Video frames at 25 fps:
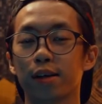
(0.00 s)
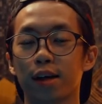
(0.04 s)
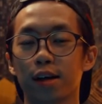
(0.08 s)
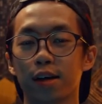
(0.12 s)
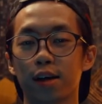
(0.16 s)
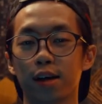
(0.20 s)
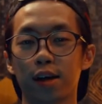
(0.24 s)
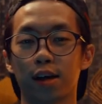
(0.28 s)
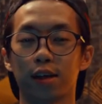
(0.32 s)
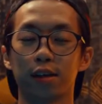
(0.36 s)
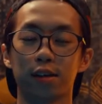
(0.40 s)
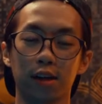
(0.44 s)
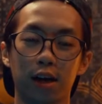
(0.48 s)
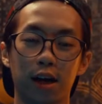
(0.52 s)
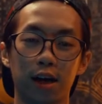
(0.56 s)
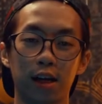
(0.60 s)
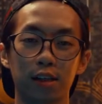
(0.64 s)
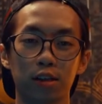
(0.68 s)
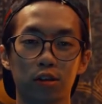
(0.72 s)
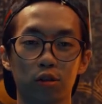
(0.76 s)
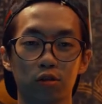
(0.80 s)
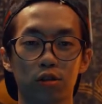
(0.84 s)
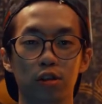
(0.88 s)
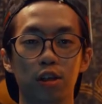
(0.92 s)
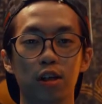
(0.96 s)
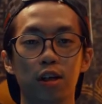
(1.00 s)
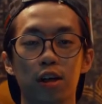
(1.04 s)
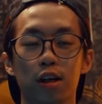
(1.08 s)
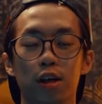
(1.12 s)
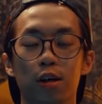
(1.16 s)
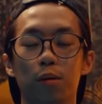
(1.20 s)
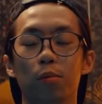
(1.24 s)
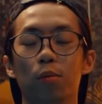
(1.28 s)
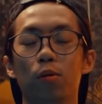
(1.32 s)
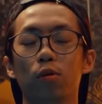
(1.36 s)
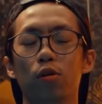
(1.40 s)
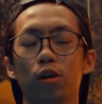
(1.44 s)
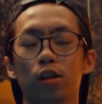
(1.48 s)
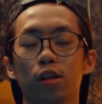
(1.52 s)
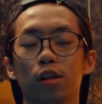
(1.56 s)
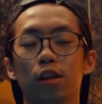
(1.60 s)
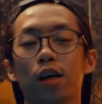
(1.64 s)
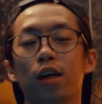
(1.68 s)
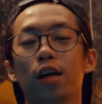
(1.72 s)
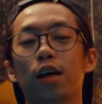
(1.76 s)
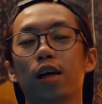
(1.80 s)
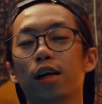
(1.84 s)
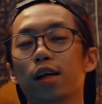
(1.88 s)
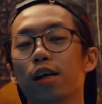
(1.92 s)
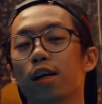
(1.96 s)
Karena kan kalian tahu sendiri ya bahwa kita
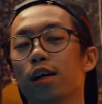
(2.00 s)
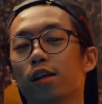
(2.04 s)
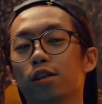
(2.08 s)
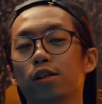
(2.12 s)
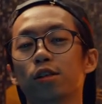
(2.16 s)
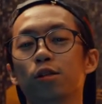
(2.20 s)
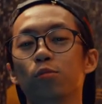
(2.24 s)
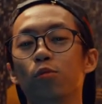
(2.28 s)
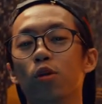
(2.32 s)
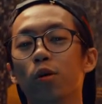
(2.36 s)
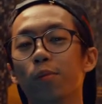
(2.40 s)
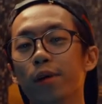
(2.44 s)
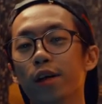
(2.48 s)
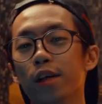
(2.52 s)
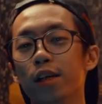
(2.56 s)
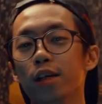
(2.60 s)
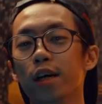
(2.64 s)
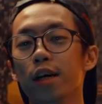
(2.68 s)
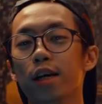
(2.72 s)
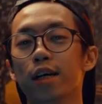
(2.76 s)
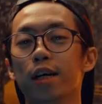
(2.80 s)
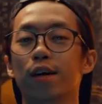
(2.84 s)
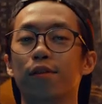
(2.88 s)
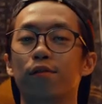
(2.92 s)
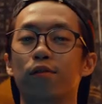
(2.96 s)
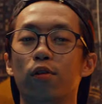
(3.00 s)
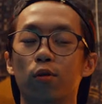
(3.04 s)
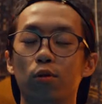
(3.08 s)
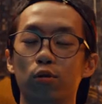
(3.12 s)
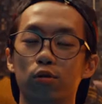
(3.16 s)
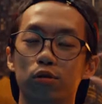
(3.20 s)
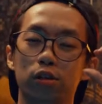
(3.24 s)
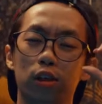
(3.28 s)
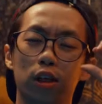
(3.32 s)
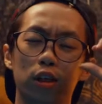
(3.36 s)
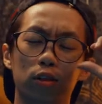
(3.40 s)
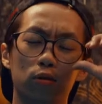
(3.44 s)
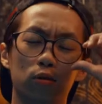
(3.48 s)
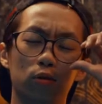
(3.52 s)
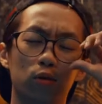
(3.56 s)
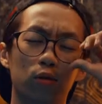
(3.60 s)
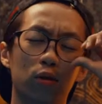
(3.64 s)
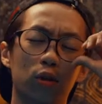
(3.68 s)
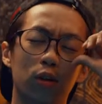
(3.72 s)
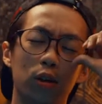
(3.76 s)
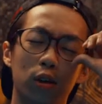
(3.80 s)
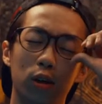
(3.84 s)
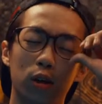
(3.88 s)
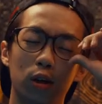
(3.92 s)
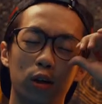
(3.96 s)
kan adalah sebuah media yang fokusnya
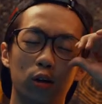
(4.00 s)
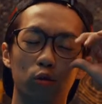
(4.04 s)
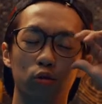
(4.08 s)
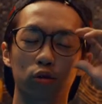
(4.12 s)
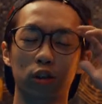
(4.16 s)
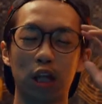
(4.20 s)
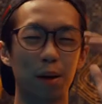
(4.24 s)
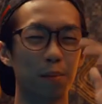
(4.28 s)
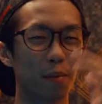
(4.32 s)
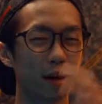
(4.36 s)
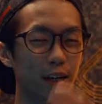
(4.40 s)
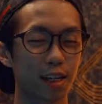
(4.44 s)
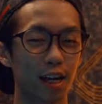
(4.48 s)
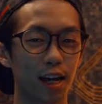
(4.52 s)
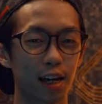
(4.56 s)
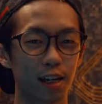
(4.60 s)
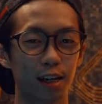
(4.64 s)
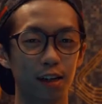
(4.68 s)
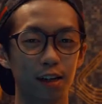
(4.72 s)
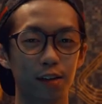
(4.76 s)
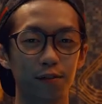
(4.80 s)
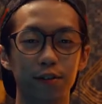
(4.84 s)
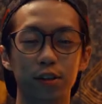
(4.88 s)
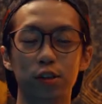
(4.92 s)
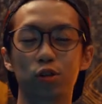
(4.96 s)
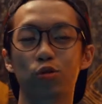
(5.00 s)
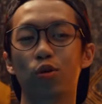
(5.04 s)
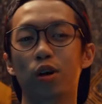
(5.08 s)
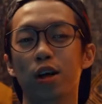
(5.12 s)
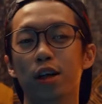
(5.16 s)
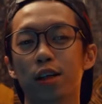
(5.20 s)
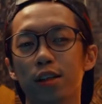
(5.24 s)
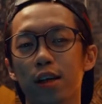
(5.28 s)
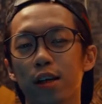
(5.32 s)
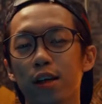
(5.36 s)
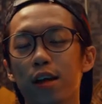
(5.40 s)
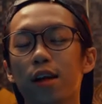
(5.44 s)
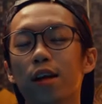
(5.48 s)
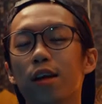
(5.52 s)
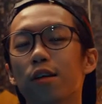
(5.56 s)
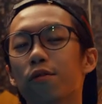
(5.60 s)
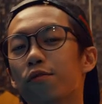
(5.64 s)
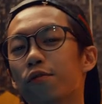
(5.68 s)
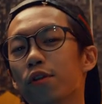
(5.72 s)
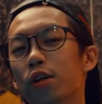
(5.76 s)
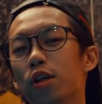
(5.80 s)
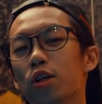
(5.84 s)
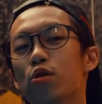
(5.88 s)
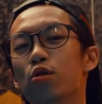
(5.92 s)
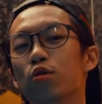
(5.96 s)
itu utamanya ada di visual, jadi ada di
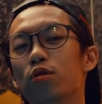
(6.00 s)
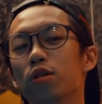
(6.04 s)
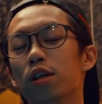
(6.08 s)
video.